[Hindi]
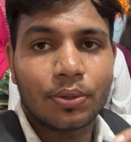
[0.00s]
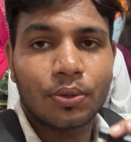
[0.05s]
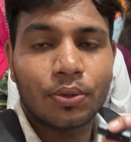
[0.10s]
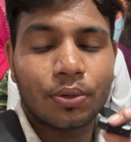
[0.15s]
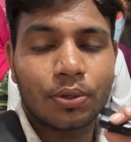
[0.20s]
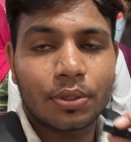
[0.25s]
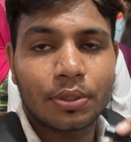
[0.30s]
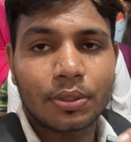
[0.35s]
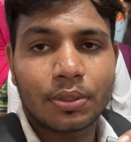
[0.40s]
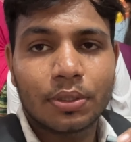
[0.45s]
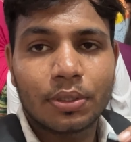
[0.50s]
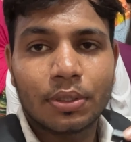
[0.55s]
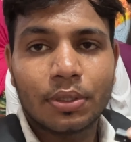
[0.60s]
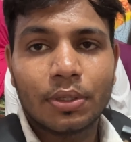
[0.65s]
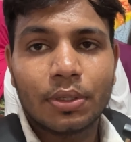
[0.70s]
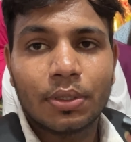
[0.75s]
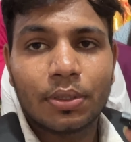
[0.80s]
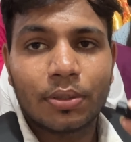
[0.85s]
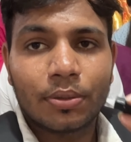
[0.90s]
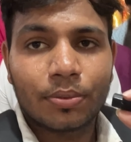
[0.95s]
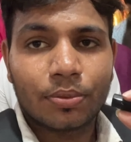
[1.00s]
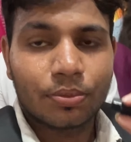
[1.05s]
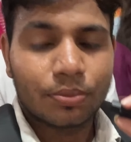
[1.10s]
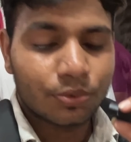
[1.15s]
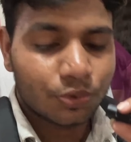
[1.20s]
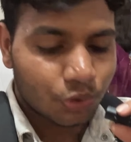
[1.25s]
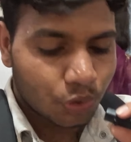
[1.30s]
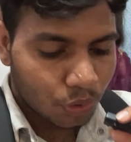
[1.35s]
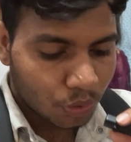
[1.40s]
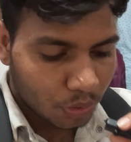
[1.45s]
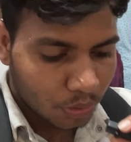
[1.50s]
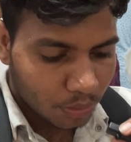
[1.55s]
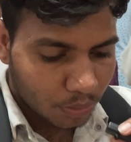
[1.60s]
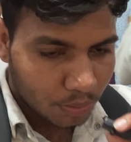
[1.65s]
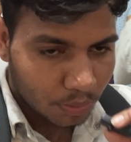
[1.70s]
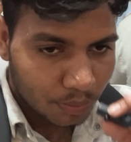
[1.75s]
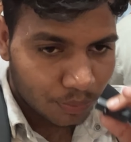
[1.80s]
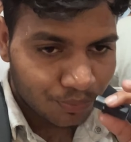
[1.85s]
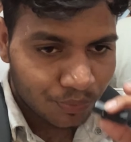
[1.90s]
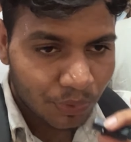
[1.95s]
और जो
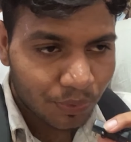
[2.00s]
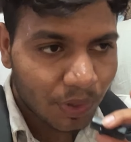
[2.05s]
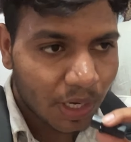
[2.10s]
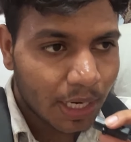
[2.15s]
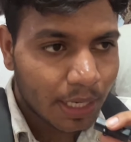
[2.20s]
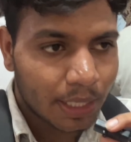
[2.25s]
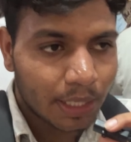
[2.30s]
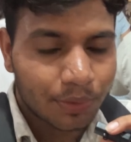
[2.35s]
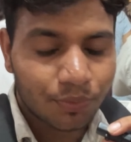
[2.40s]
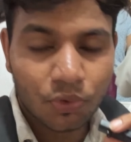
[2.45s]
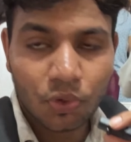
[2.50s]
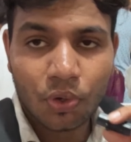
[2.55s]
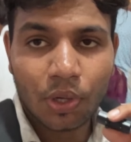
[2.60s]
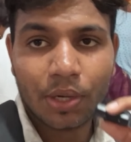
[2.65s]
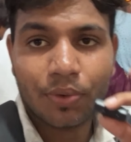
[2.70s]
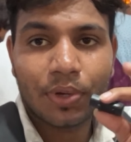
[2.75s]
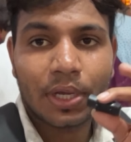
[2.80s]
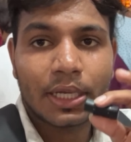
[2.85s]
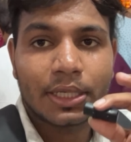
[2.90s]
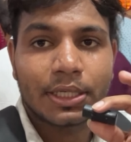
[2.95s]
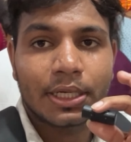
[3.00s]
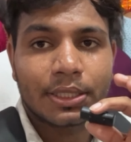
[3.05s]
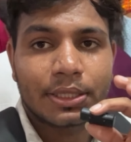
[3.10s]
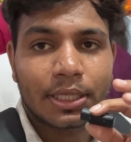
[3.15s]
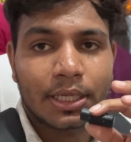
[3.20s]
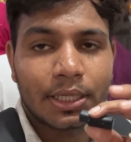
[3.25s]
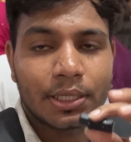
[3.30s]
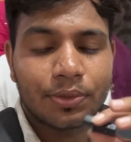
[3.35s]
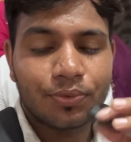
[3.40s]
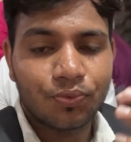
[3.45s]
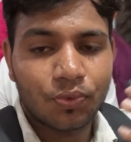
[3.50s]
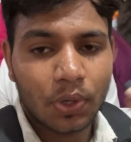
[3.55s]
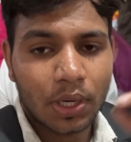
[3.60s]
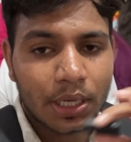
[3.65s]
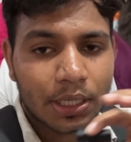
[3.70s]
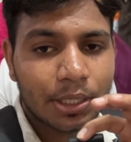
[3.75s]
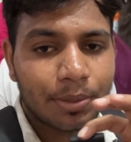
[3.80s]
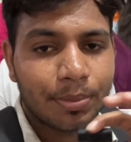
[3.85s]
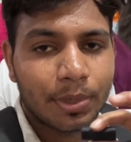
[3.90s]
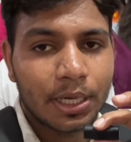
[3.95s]
विवाह है वो करवाया जाता है
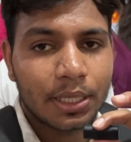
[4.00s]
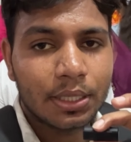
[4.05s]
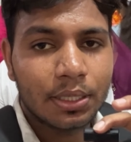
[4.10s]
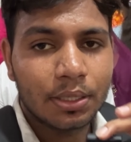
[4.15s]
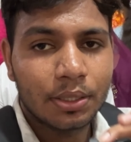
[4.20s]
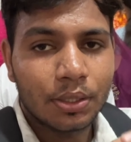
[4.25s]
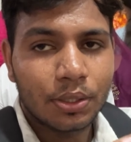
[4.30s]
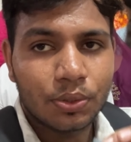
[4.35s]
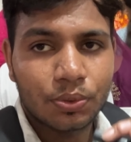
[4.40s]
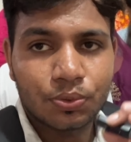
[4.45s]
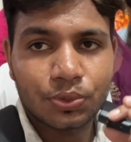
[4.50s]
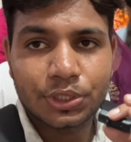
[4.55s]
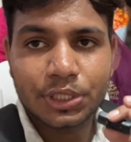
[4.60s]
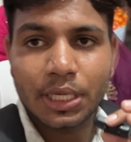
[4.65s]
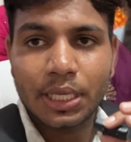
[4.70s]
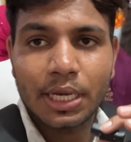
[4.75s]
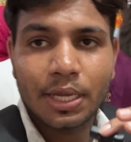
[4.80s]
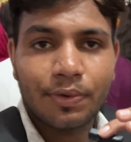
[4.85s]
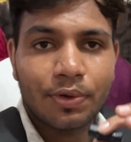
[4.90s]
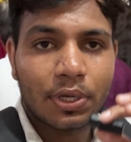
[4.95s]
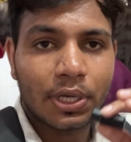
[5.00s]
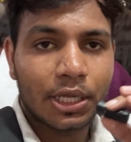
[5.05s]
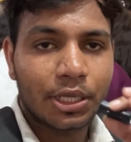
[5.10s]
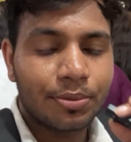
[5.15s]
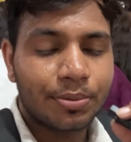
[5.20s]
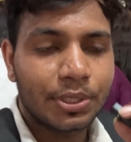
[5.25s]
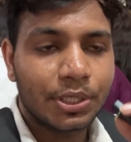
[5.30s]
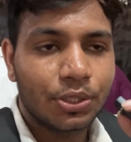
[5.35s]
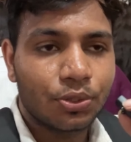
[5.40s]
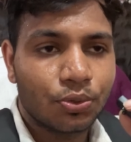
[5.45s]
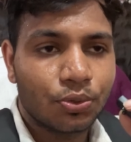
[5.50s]
वहाँ के बाद उसके अलावा कहीं भी नहीं